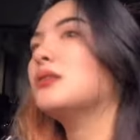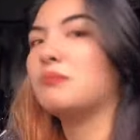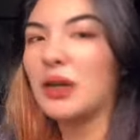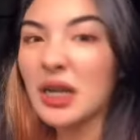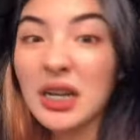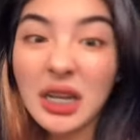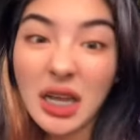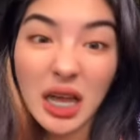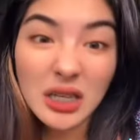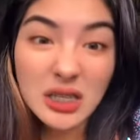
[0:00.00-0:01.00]
Pagkarning
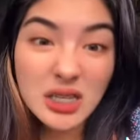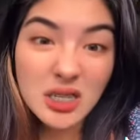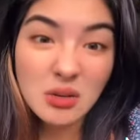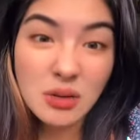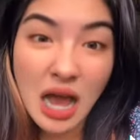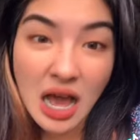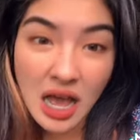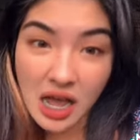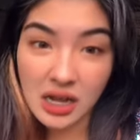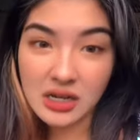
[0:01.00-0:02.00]
kakagising ko
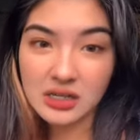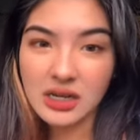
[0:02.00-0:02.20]
lang,